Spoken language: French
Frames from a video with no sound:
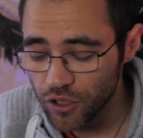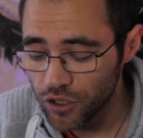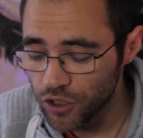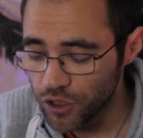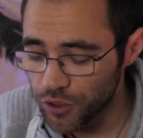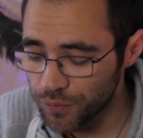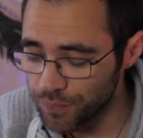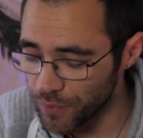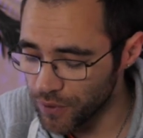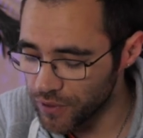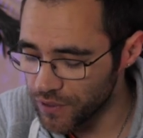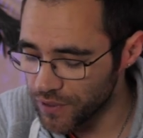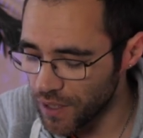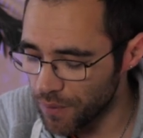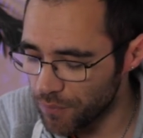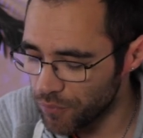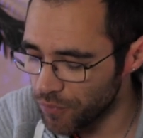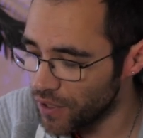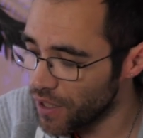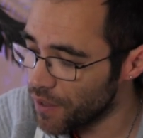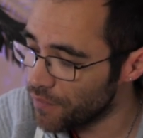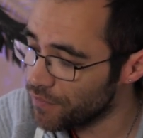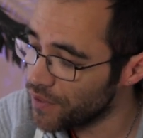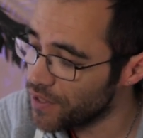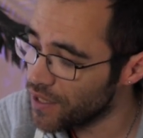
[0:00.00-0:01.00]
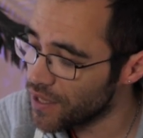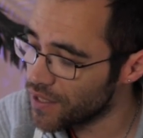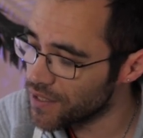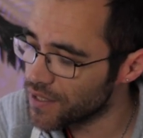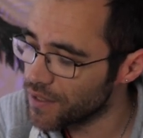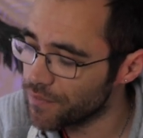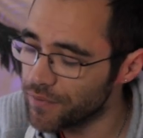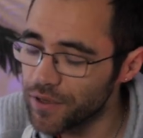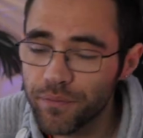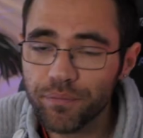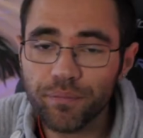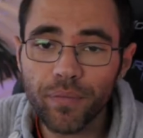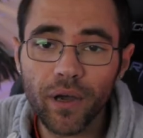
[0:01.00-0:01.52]
Je pense qu'à mon avis, là, ça
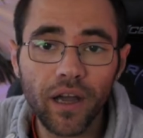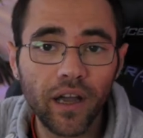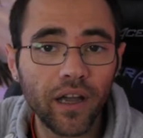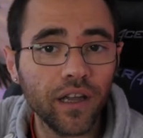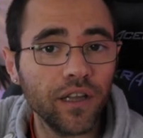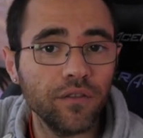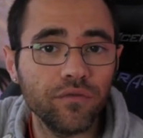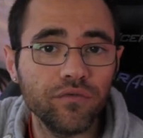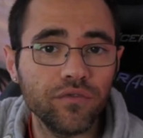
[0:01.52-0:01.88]
va être pareil.